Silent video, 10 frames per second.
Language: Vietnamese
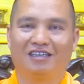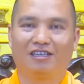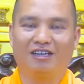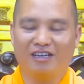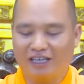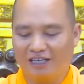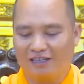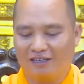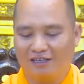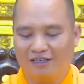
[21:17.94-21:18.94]
Cho nên á,
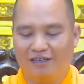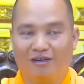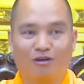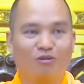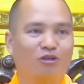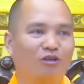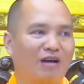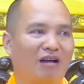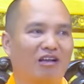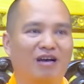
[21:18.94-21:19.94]
hôm rồi tôi
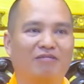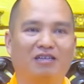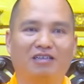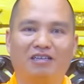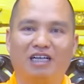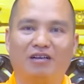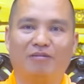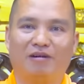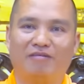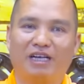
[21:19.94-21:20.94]
bảo cái bà Phật tử kia là
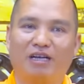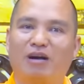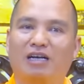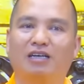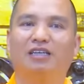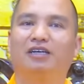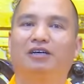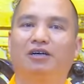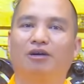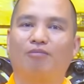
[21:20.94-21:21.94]
bà về bà cứ gì,
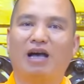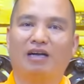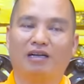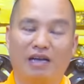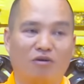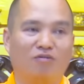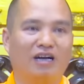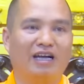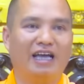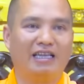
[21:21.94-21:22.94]
bà cứ đọc
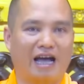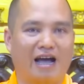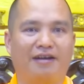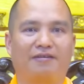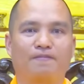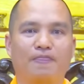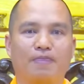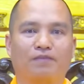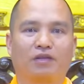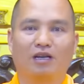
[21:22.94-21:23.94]
và nghe giảng.
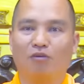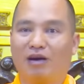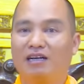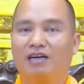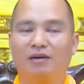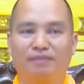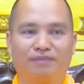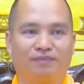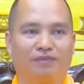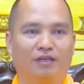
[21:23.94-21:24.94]
Cái lúc ăn cơm,
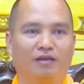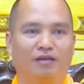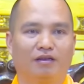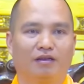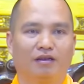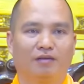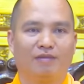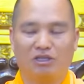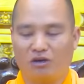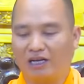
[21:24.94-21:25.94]

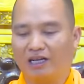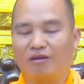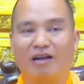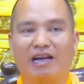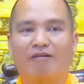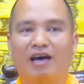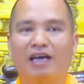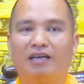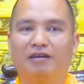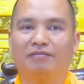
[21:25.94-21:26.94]
bà chọn lấy cái đoạn nào
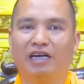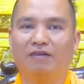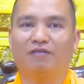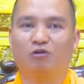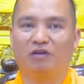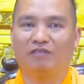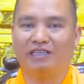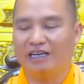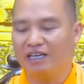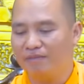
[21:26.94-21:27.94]
hay nhất và phù hợp với
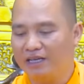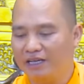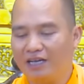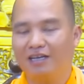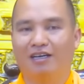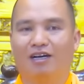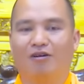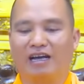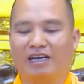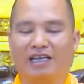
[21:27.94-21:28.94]
gia đình mình nhất,
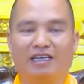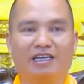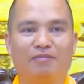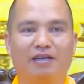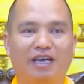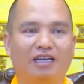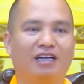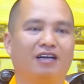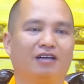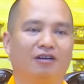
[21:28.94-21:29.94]
hoàn cảnh gia đình mình nhất
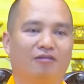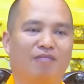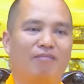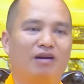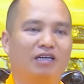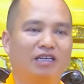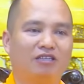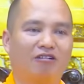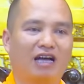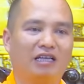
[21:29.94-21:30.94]
á, bà mở ra
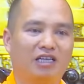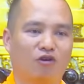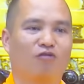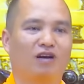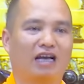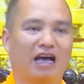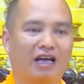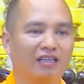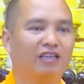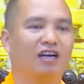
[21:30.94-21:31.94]
cho cả chồng và
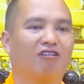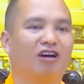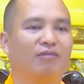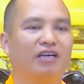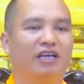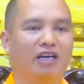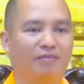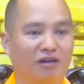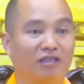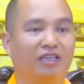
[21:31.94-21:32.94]
cả thằng con mà nghiện
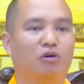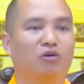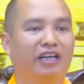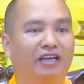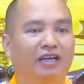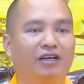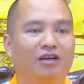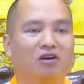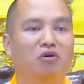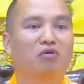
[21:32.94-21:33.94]
ngập đó thì cùng nghe,
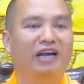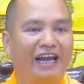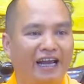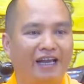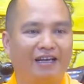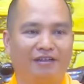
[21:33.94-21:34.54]
cùng nghe.